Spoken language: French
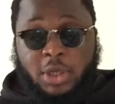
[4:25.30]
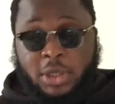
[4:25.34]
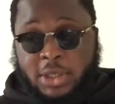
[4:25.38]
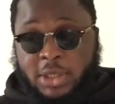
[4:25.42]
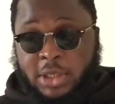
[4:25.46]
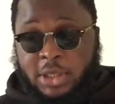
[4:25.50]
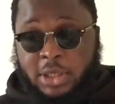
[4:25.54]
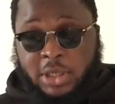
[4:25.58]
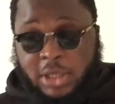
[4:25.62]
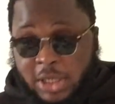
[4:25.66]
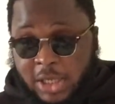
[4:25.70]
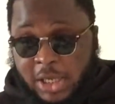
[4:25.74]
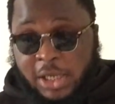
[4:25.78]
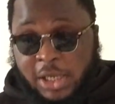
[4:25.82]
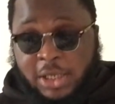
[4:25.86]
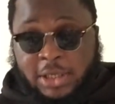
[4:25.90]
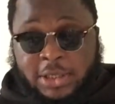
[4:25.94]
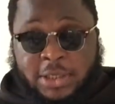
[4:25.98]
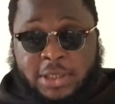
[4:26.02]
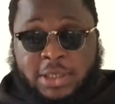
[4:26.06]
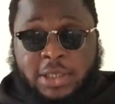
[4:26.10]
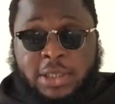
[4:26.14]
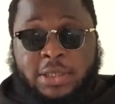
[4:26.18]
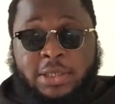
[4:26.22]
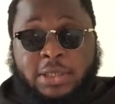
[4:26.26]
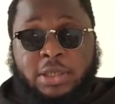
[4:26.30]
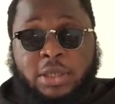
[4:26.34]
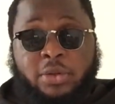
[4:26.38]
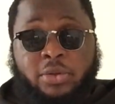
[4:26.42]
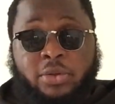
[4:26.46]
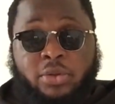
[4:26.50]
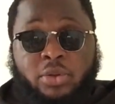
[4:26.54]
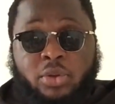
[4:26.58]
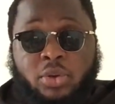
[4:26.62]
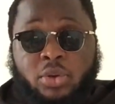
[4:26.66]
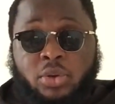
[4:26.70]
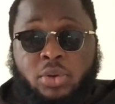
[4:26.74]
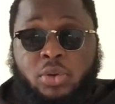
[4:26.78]
qui existent
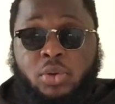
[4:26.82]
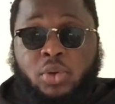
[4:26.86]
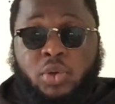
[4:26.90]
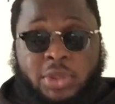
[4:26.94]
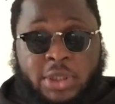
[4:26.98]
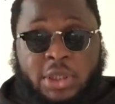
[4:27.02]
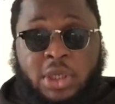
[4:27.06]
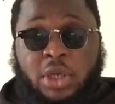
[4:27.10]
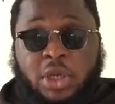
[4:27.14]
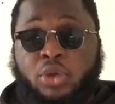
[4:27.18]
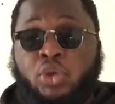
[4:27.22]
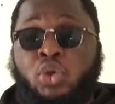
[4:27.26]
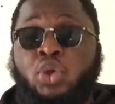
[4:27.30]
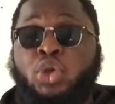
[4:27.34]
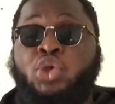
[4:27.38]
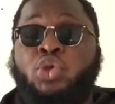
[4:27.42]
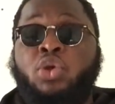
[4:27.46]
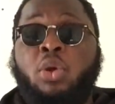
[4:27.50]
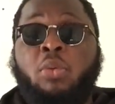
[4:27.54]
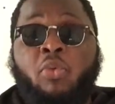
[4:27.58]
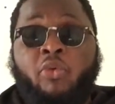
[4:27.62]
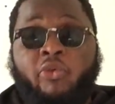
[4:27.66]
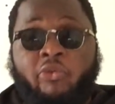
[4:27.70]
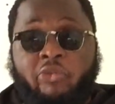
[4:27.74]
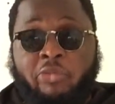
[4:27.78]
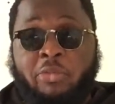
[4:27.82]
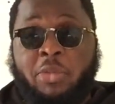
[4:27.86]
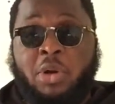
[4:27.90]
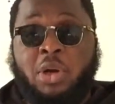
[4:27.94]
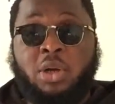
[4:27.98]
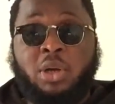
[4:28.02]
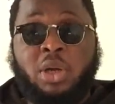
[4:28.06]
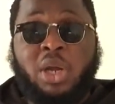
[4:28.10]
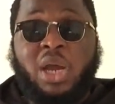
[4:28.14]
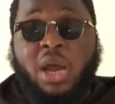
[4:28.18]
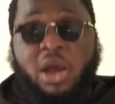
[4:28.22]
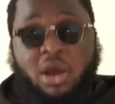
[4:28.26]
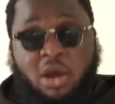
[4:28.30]
au sein de ce
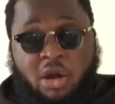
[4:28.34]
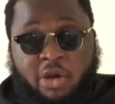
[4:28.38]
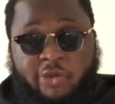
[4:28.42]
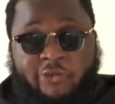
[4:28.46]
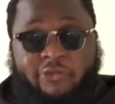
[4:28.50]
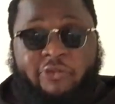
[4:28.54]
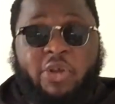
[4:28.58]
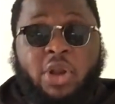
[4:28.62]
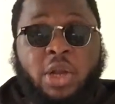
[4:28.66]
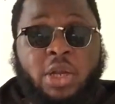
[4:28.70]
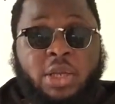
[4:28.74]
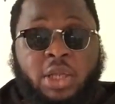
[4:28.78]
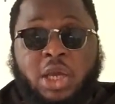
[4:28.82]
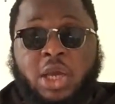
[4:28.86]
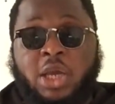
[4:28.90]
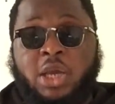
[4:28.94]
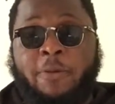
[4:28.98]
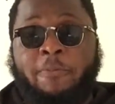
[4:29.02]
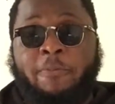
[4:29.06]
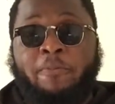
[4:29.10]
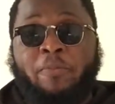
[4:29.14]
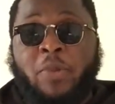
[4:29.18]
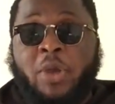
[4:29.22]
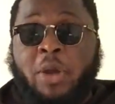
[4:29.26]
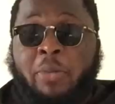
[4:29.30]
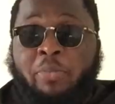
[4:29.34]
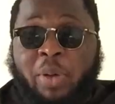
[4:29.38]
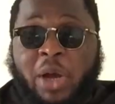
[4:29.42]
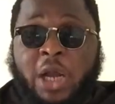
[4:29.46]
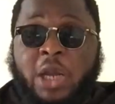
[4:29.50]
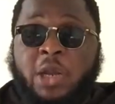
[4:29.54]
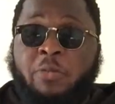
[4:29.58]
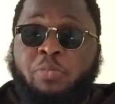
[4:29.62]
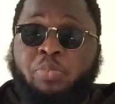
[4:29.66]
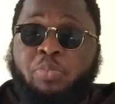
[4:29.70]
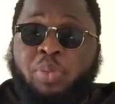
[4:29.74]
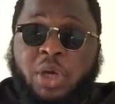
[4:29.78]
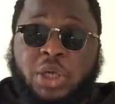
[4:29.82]
mouvement, infiltré par
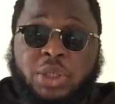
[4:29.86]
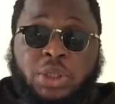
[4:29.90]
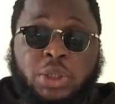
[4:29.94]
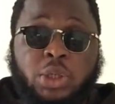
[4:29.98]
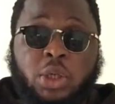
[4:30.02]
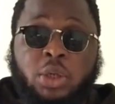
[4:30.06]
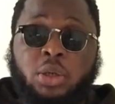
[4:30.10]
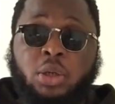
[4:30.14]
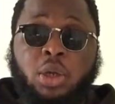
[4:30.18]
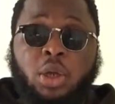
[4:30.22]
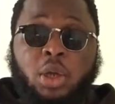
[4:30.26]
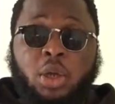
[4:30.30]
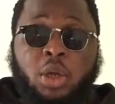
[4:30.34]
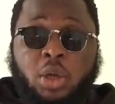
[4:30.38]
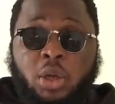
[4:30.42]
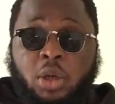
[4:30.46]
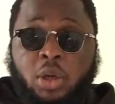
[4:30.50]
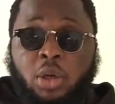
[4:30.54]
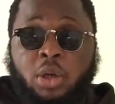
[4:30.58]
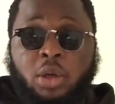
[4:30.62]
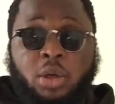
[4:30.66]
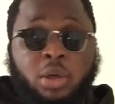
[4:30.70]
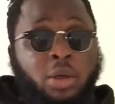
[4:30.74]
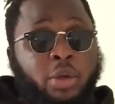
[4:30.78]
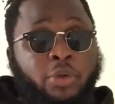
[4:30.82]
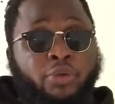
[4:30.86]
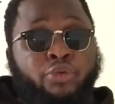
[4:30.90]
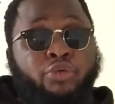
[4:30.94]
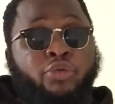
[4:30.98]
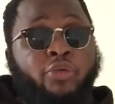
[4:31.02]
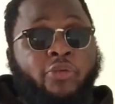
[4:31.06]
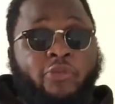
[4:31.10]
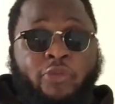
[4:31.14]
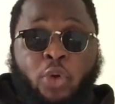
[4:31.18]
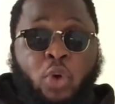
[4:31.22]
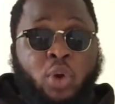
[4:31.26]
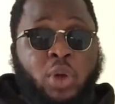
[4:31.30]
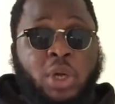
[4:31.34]
les personnes euh, du
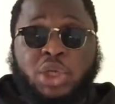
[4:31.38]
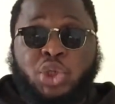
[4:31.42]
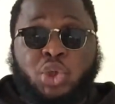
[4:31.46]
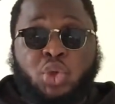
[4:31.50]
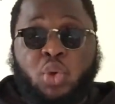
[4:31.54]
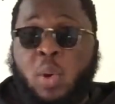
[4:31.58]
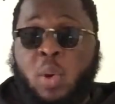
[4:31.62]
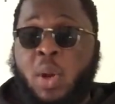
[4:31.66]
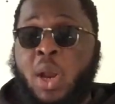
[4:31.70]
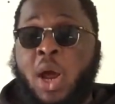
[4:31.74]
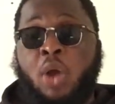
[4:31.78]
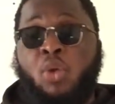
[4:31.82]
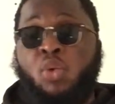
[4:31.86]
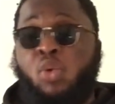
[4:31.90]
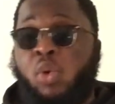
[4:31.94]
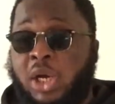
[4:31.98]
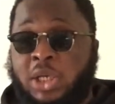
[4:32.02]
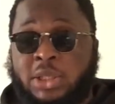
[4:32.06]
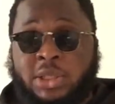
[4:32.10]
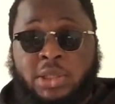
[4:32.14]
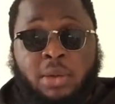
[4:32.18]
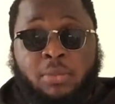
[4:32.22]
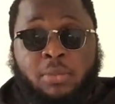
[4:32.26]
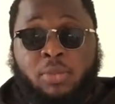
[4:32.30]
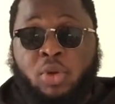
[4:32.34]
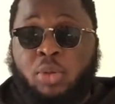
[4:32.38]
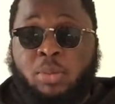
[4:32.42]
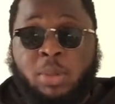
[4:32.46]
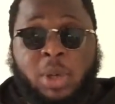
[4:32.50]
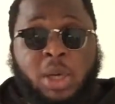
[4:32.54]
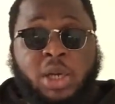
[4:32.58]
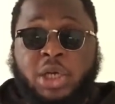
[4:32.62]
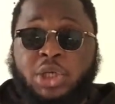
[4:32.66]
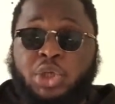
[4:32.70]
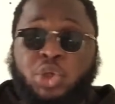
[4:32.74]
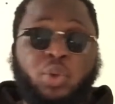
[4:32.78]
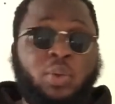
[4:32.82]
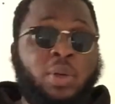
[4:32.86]
Front National ou Rassemblement
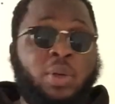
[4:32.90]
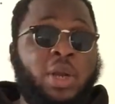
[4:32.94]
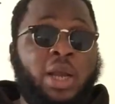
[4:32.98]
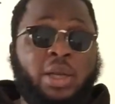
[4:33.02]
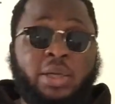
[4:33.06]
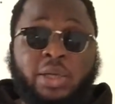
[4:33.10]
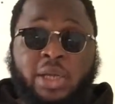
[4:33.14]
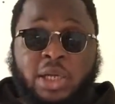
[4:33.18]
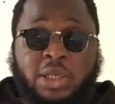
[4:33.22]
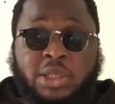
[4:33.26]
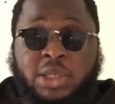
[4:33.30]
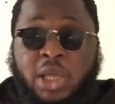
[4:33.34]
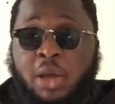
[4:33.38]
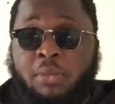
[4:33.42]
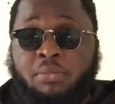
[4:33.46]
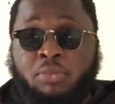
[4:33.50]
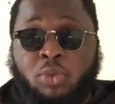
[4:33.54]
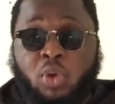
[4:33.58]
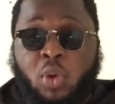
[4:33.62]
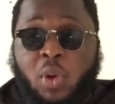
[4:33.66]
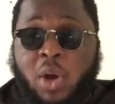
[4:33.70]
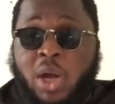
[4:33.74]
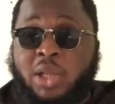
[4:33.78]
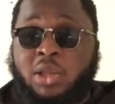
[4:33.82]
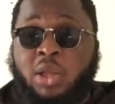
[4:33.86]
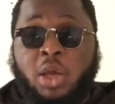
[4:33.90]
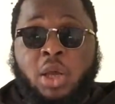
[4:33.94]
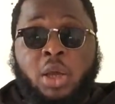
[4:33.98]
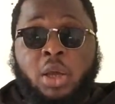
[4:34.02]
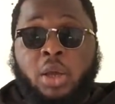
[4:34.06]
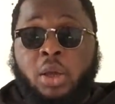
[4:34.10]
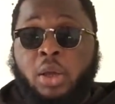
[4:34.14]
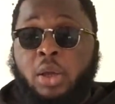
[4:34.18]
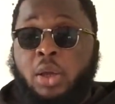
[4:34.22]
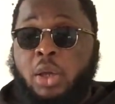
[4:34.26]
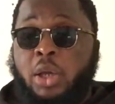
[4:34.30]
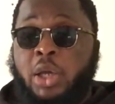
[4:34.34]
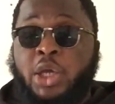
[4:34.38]
National d'extrême droite
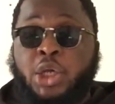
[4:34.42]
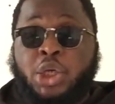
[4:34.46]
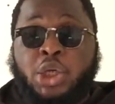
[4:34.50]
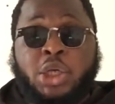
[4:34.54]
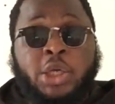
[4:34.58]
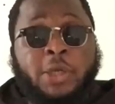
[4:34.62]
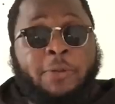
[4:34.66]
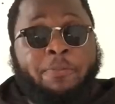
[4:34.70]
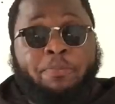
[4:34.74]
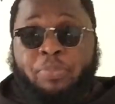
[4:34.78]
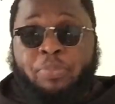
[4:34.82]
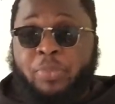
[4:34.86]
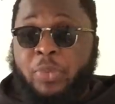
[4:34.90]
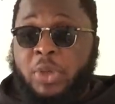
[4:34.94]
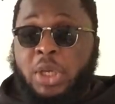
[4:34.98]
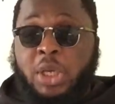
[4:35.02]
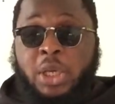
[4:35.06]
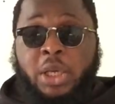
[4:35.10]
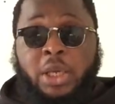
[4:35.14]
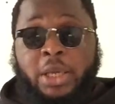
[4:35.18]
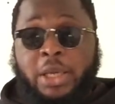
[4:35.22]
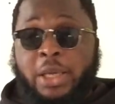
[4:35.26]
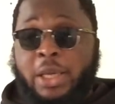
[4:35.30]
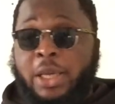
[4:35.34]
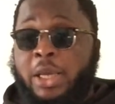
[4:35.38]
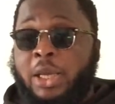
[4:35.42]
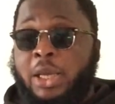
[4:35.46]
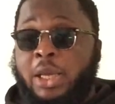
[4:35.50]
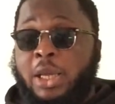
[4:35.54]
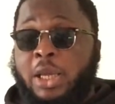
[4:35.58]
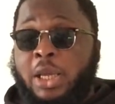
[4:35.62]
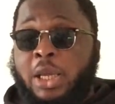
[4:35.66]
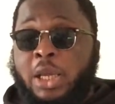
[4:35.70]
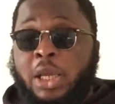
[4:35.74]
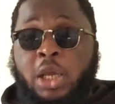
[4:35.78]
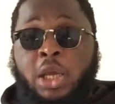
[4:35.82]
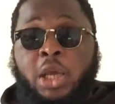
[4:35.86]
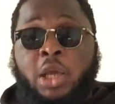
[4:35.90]
et, et,
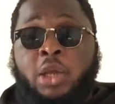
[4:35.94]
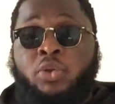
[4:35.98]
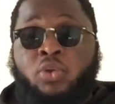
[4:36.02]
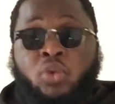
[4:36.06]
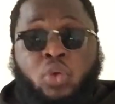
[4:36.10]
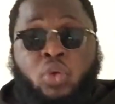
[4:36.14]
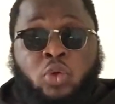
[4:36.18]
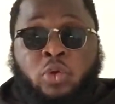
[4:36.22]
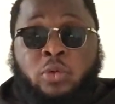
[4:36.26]
et,